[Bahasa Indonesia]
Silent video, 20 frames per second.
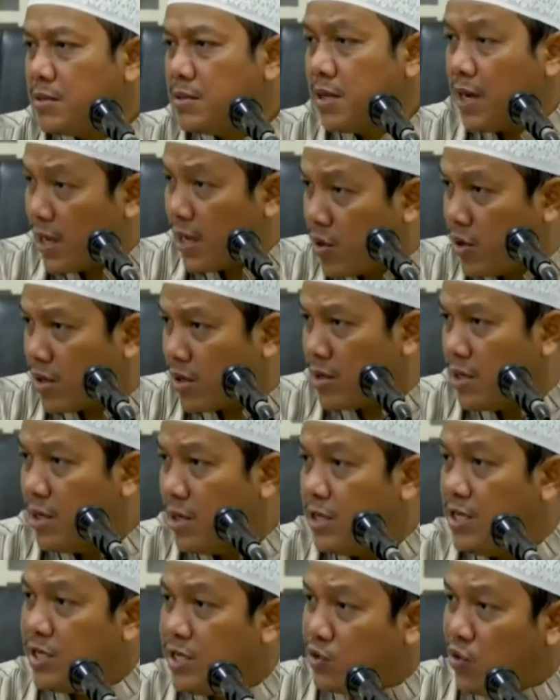
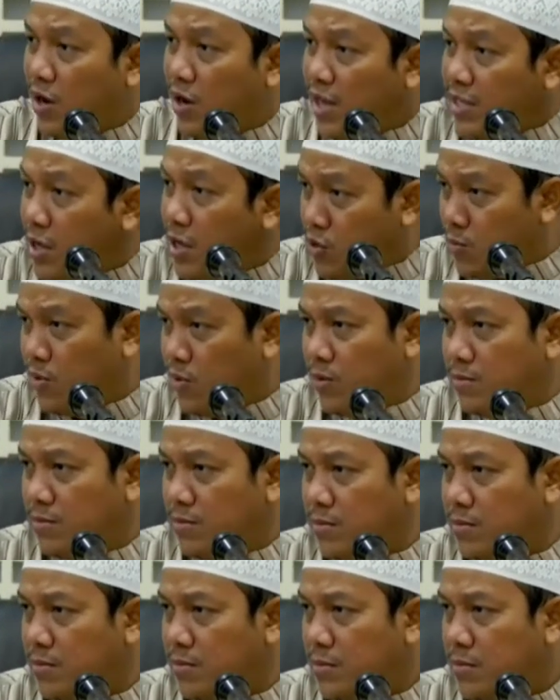Rekor, dia sekolahnya
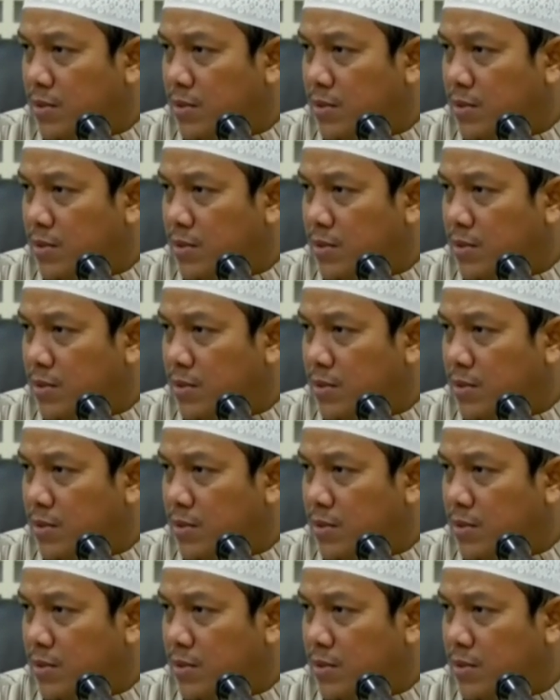umum,